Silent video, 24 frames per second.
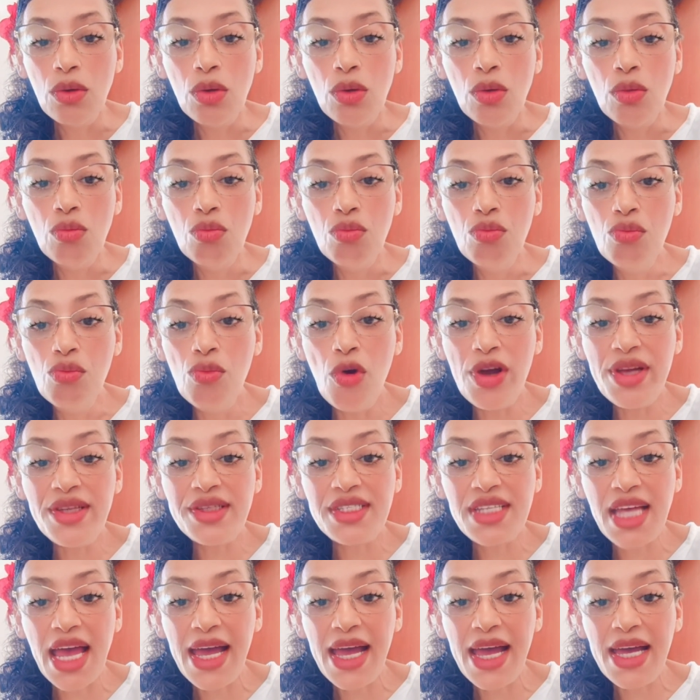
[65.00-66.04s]

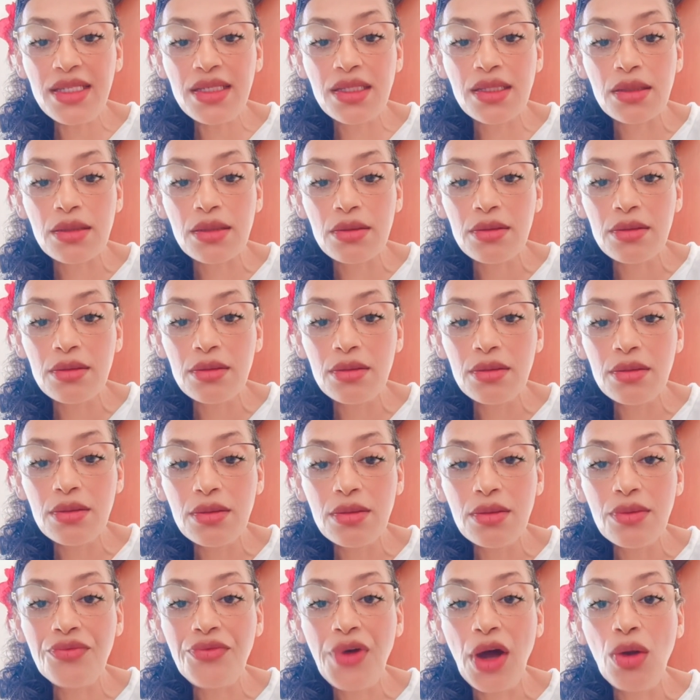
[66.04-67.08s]
Moisés,
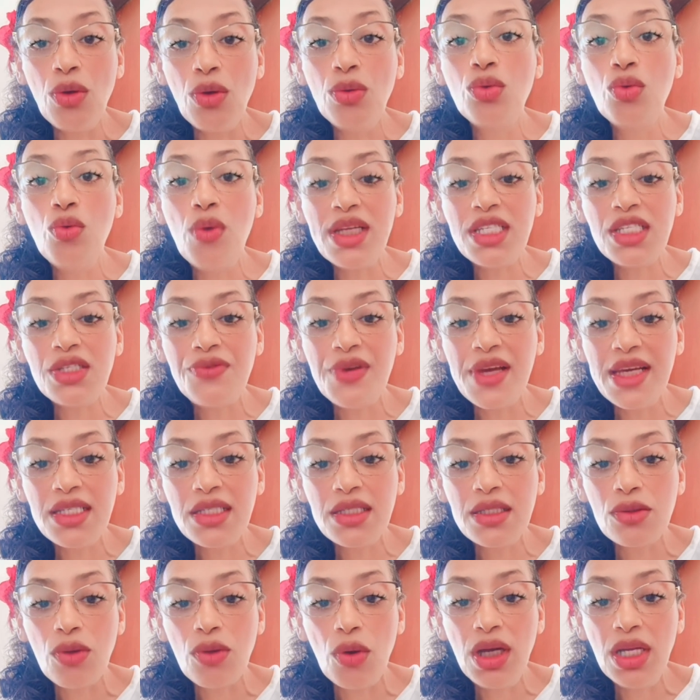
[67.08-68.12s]
falou duas
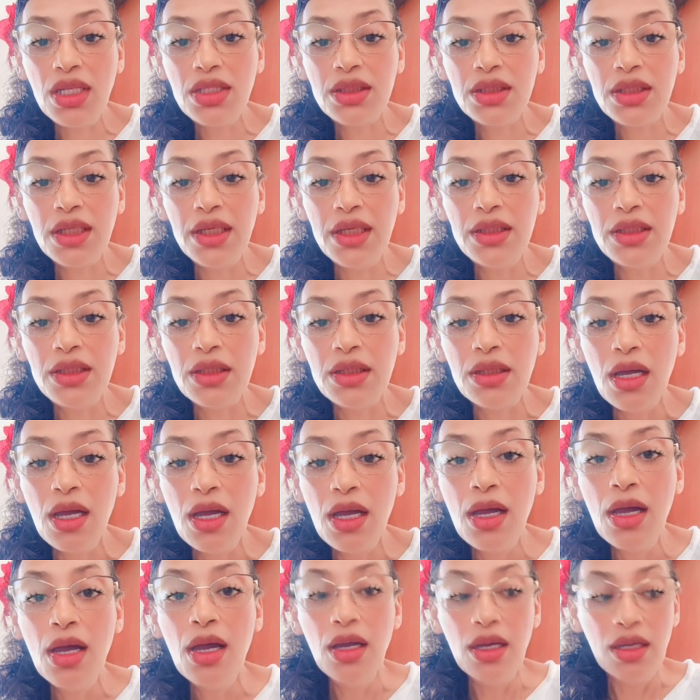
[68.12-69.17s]
vezes. Olha, gente,
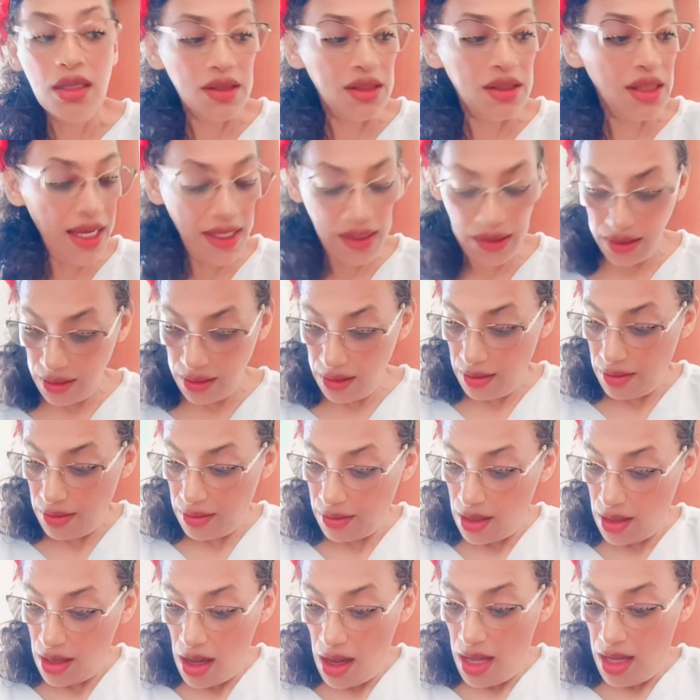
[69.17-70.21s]
gente,
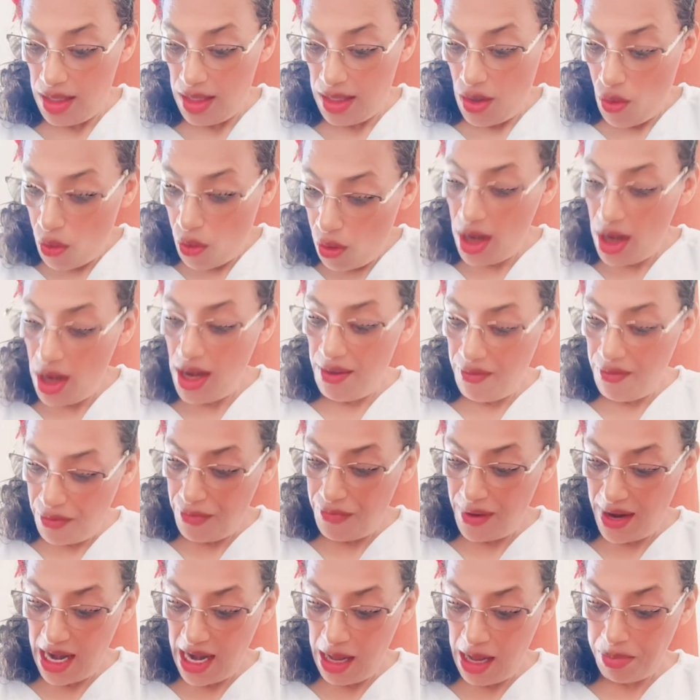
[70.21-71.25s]
olha, vou
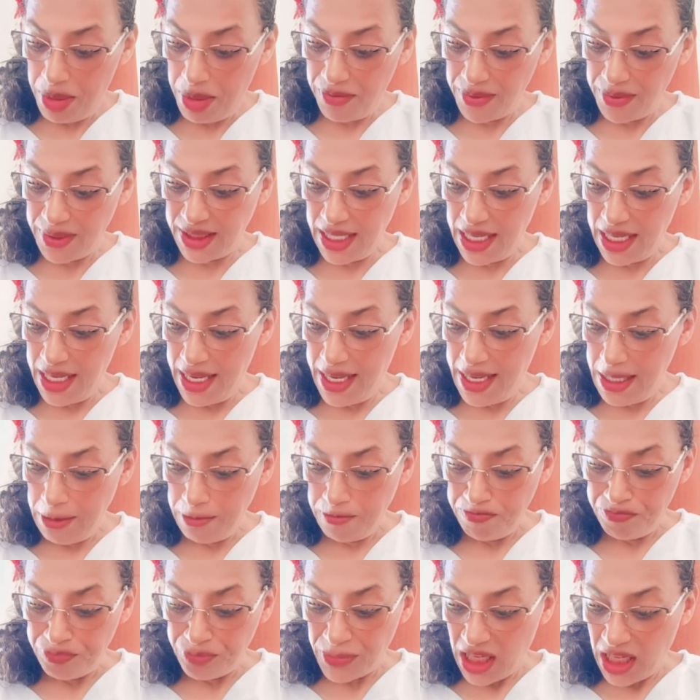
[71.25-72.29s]
falar para você, hein?
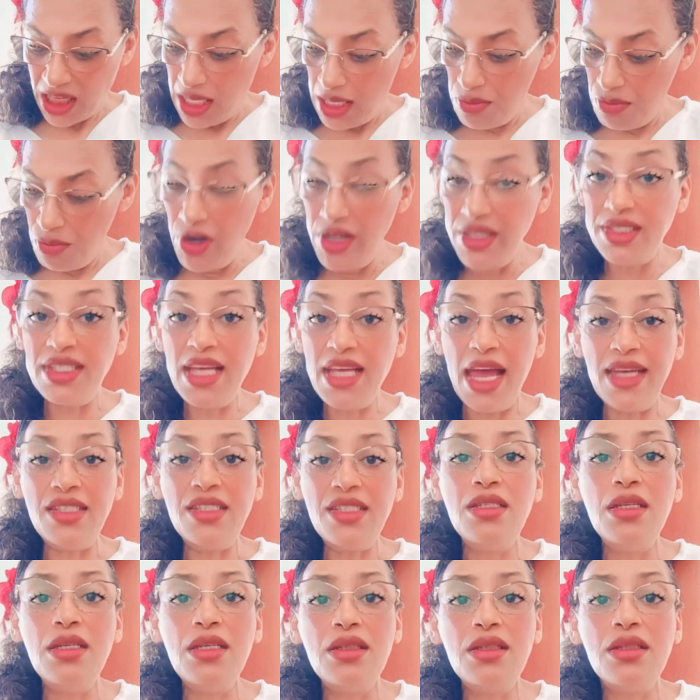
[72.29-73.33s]
E
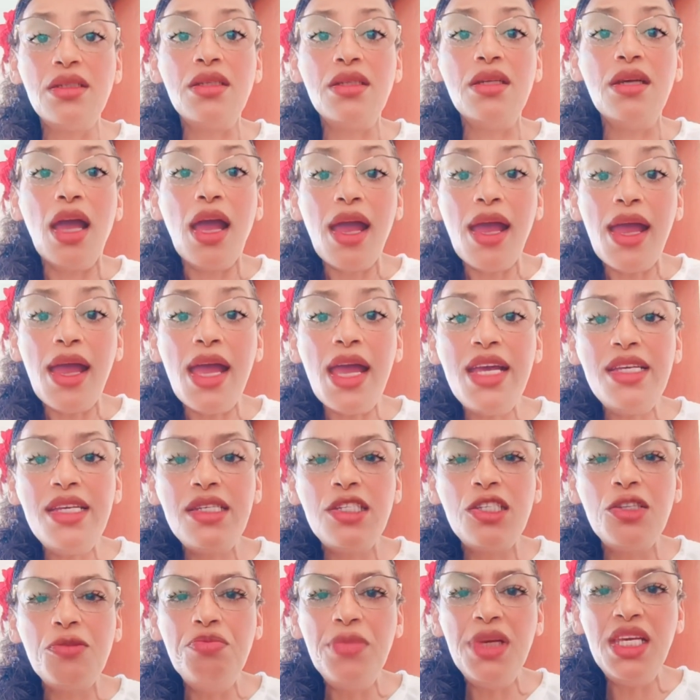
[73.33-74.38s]
Moisés disse:
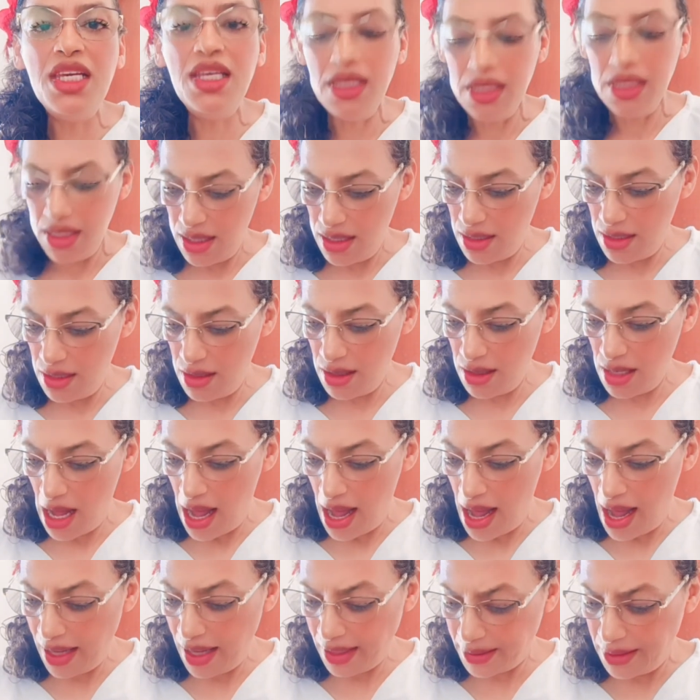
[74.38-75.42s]
Eis-me
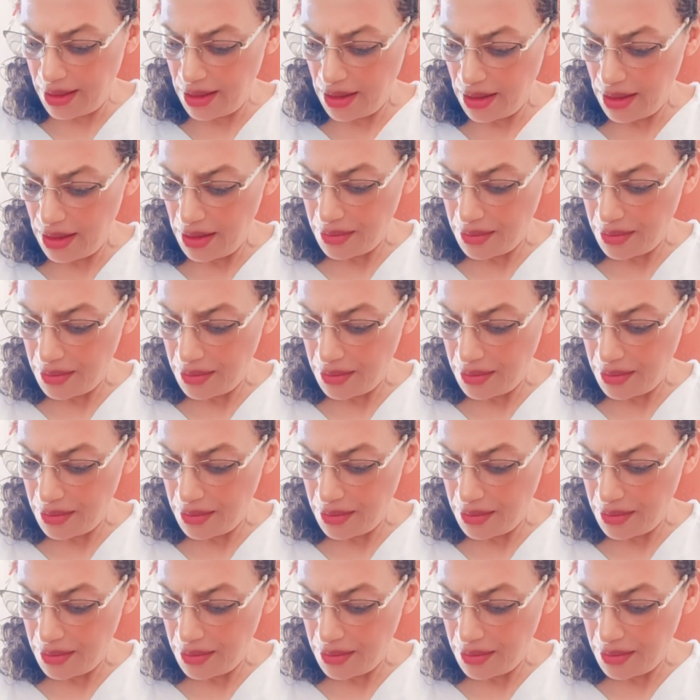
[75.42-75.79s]
aqui.